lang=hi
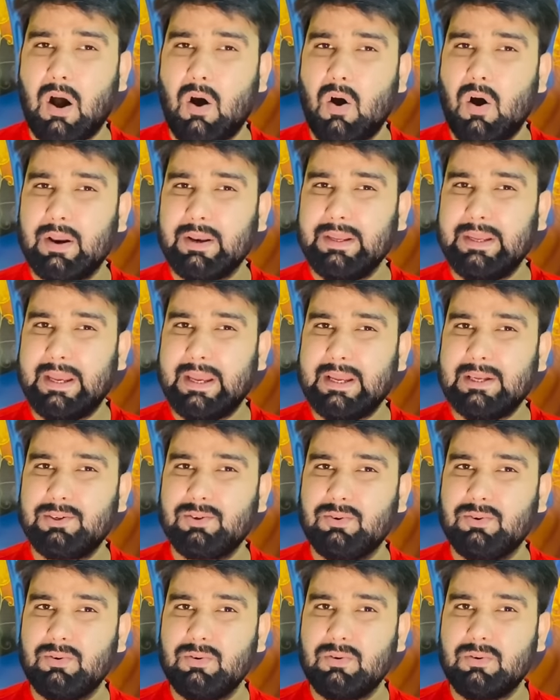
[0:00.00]
और ये
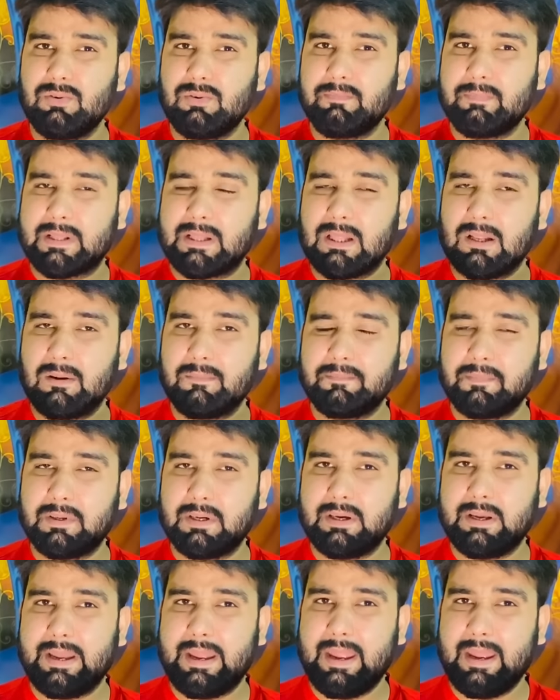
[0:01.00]
जो मतलब
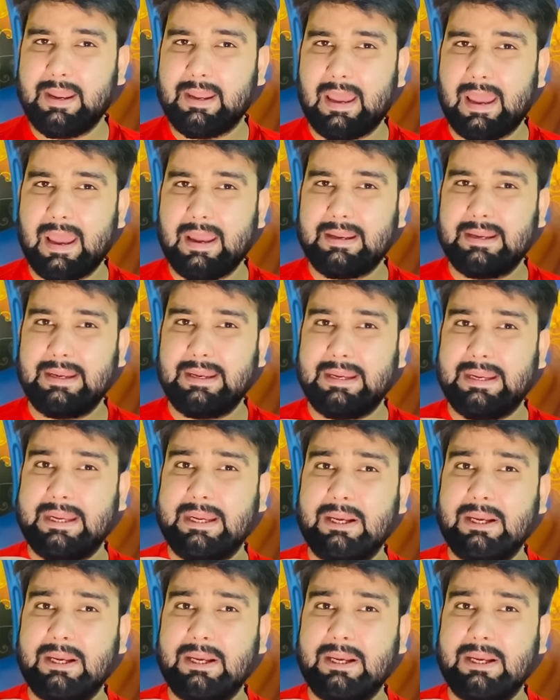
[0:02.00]
एक है कि